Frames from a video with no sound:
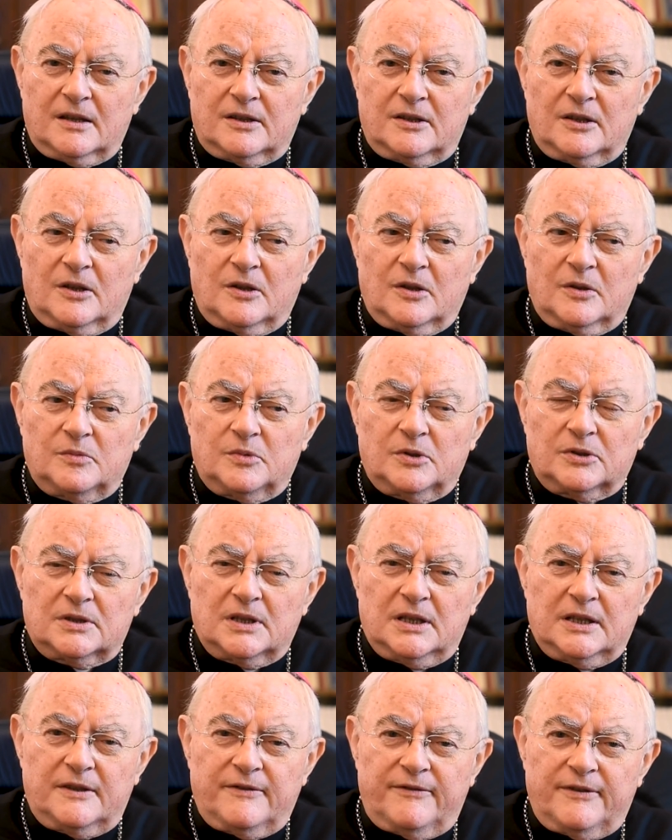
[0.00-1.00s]
do
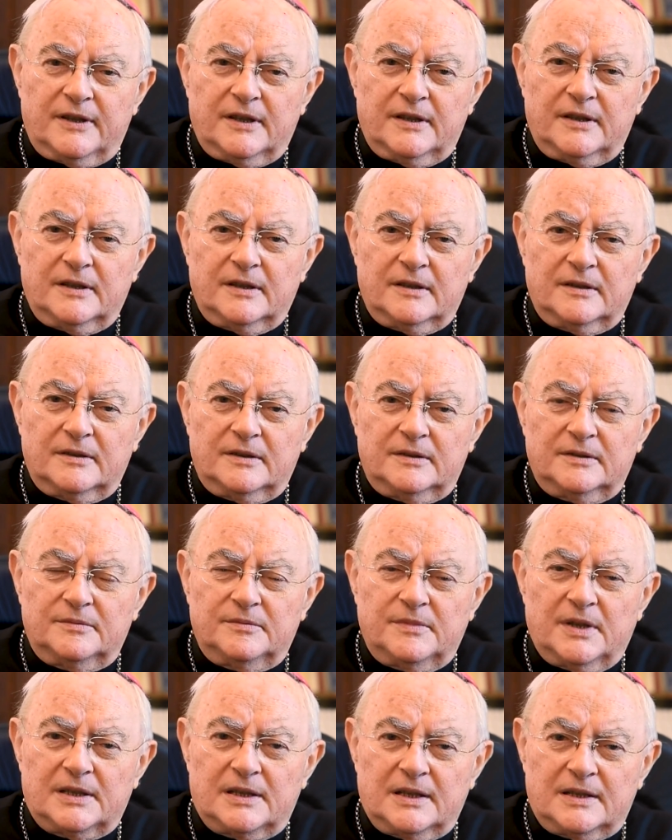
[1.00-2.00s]
modlitwy
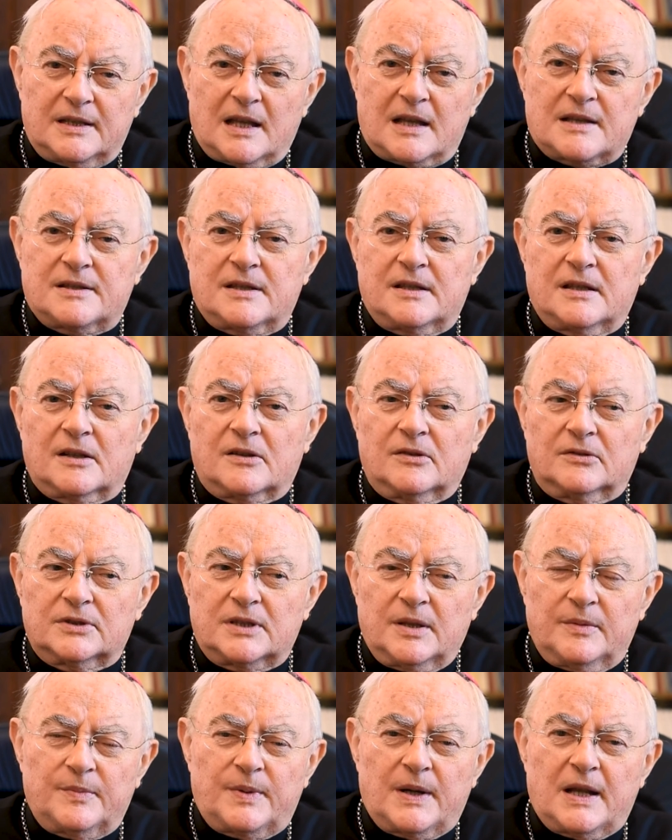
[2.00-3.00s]
medytacji,
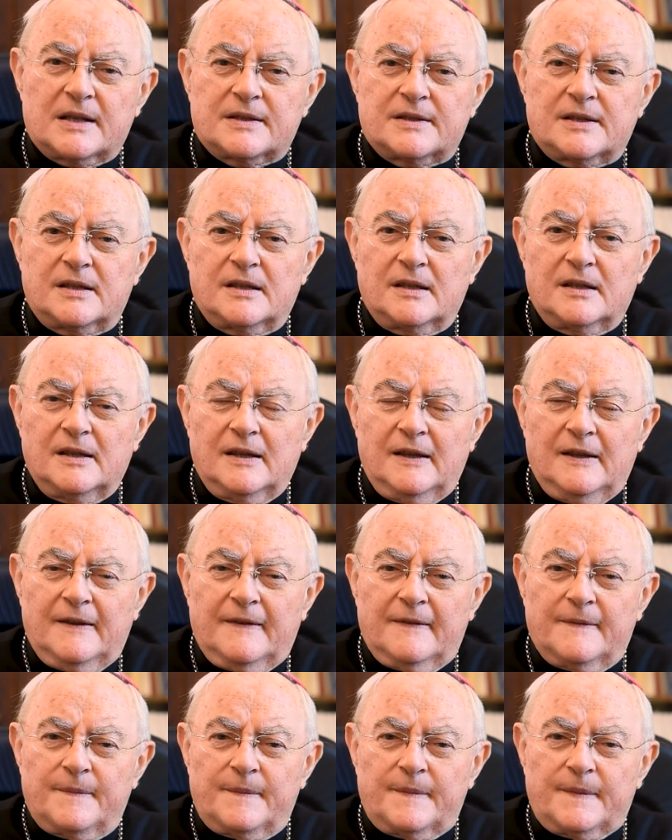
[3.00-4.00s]
kontemplacji
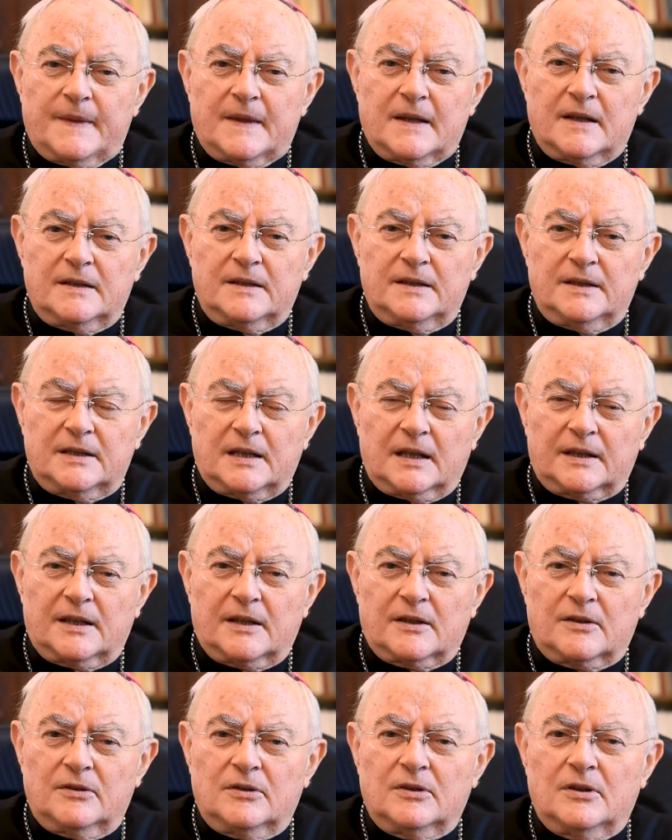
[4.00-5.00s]
mm, i
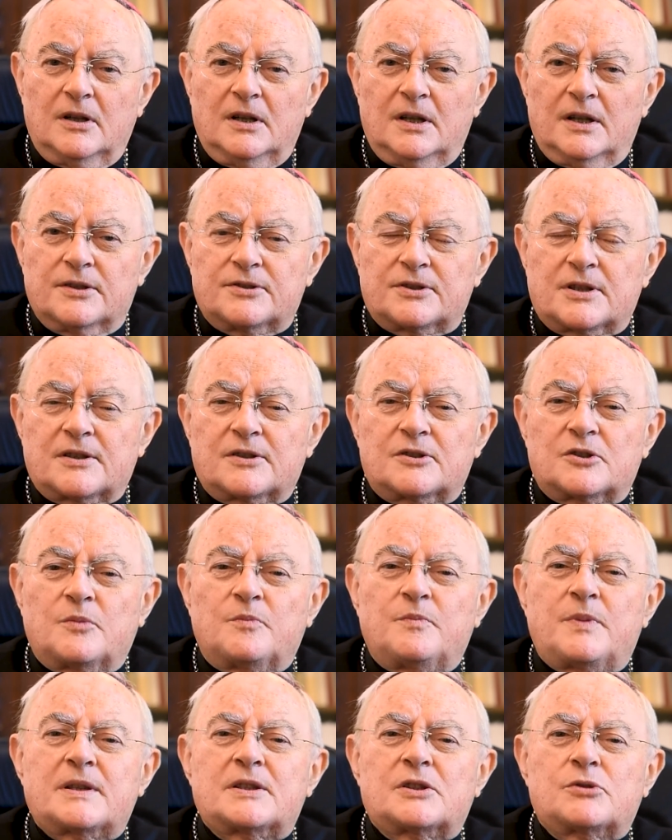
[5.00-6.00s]
takiego często
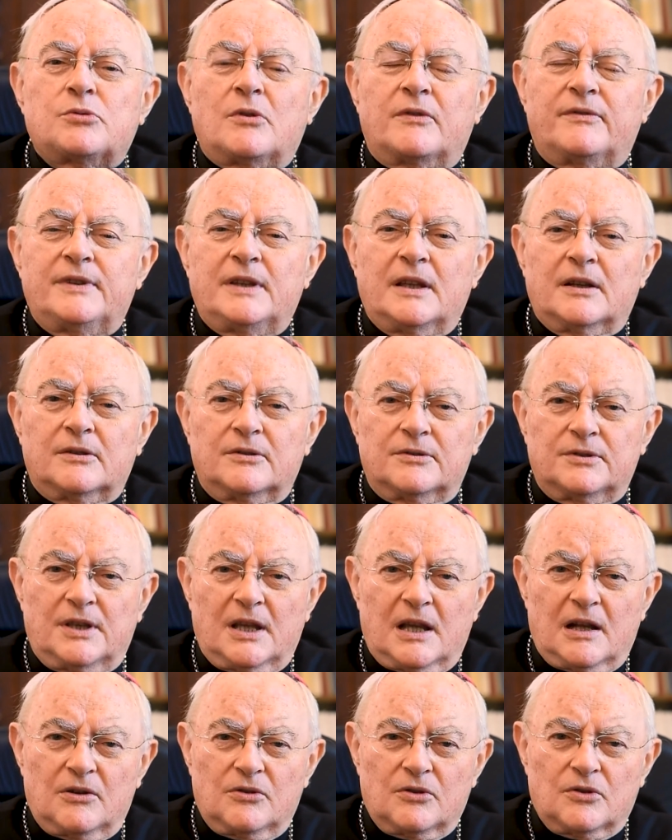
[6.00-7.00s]
bezsłownego
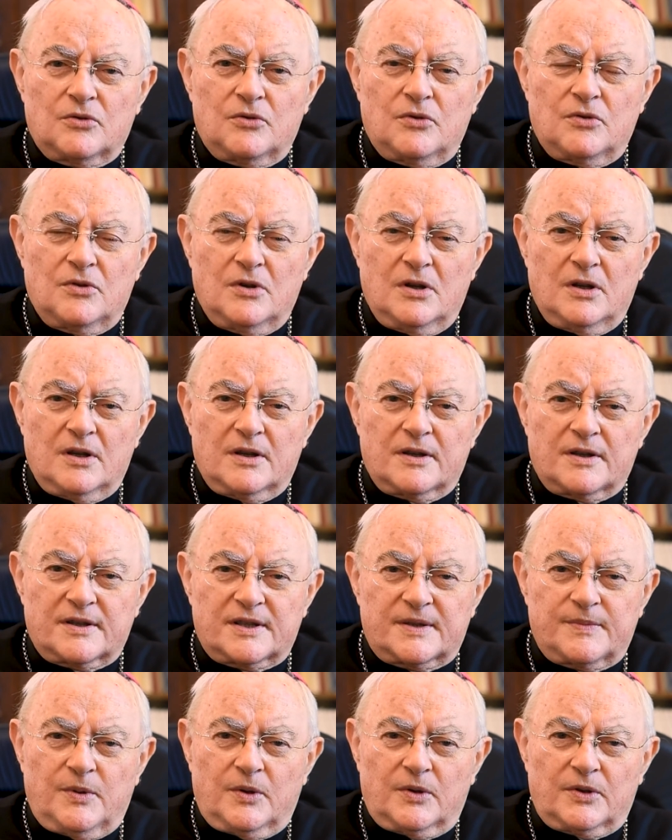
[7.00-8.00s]
dialogu
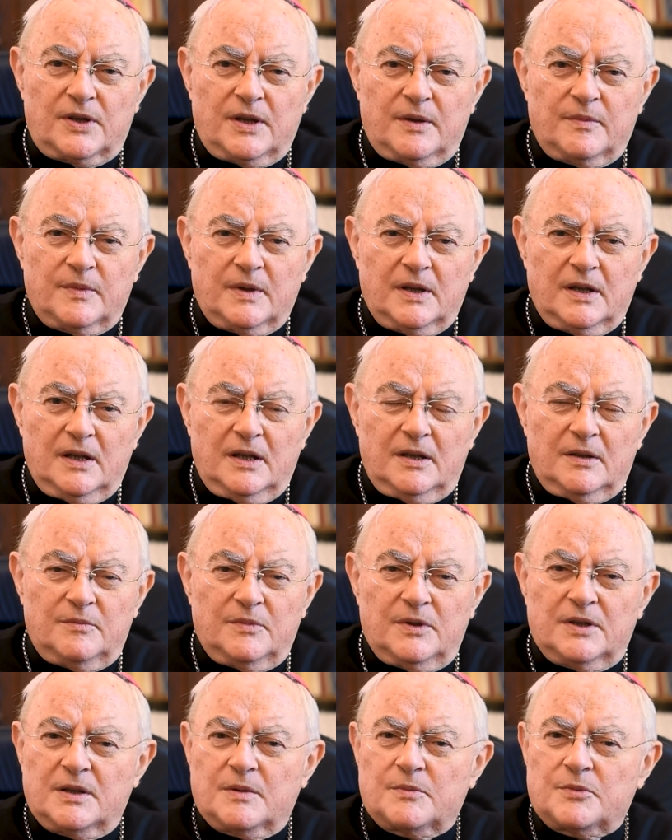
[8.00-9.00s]
z Bogiem.
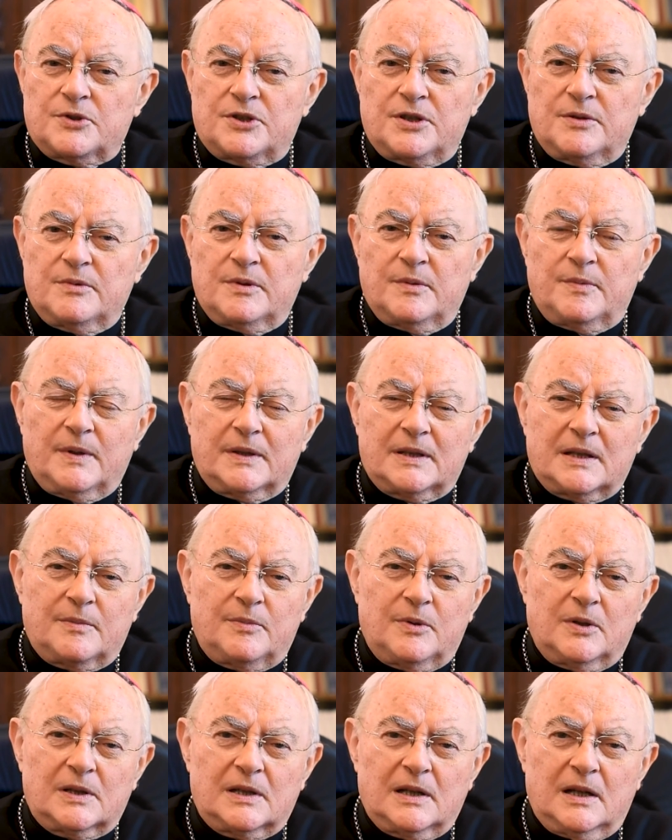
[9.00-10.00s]
My nie musimy Pana
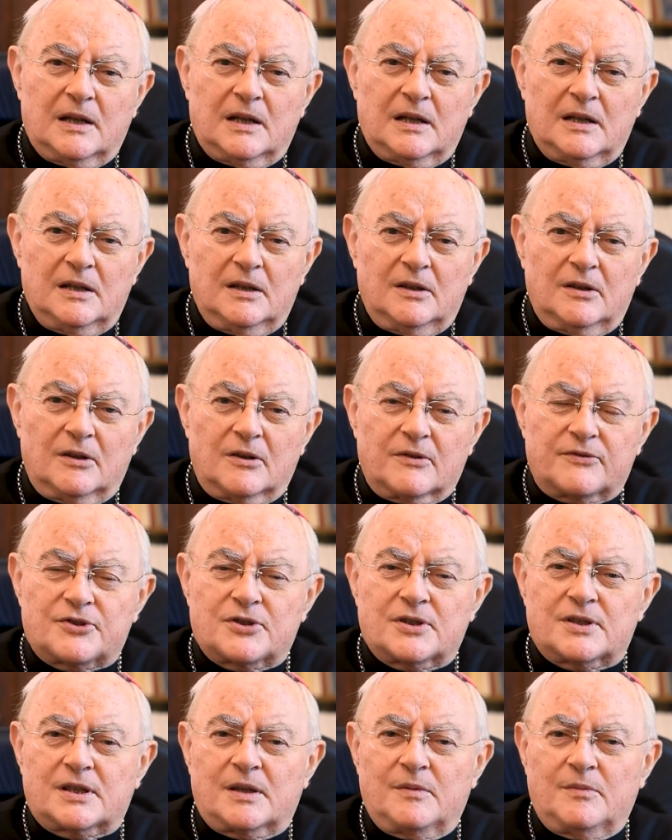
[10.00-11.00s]
Boga o
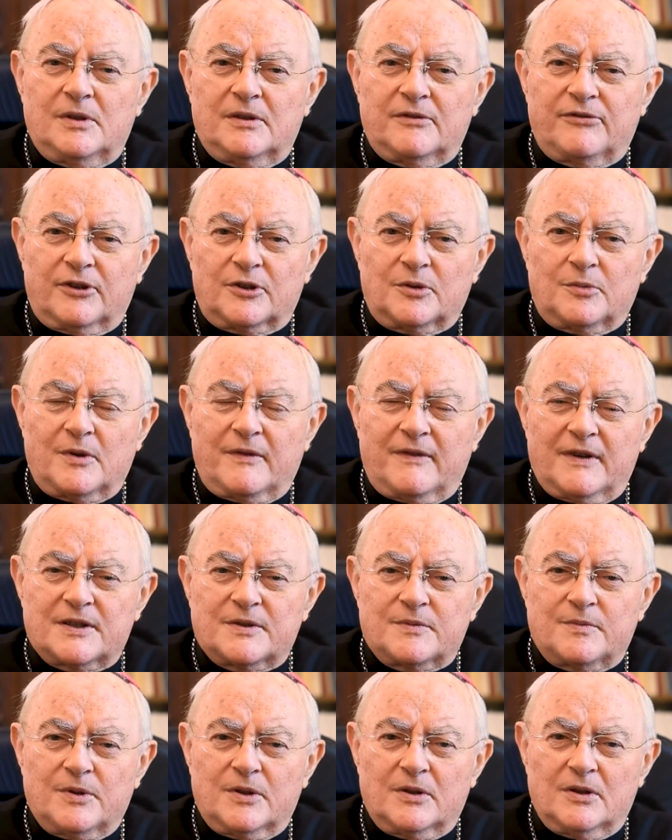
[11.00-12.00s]
wszystkim
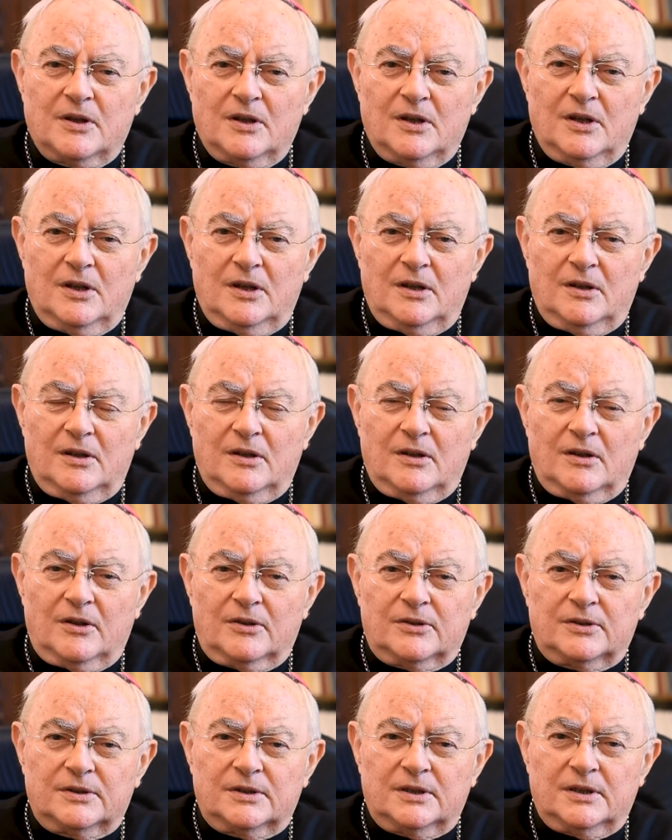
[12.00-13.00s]
informować, bo
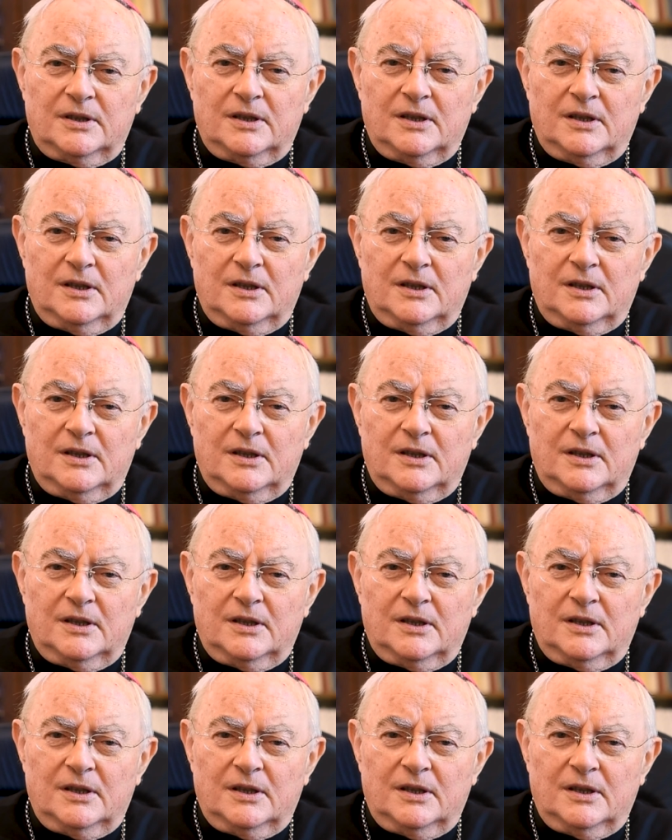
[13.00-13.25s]
On